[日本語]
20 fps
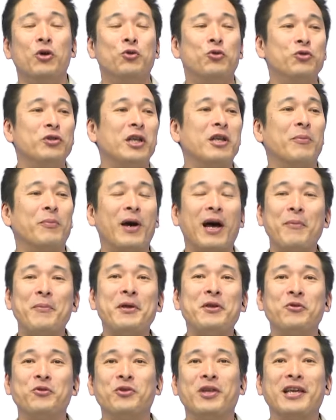船で
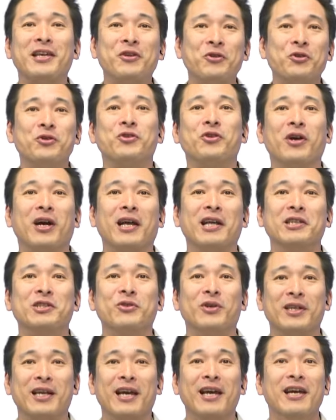バーベキューできるっていう
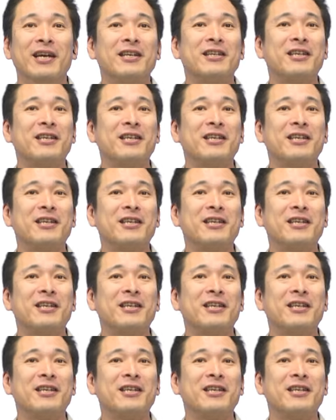話はね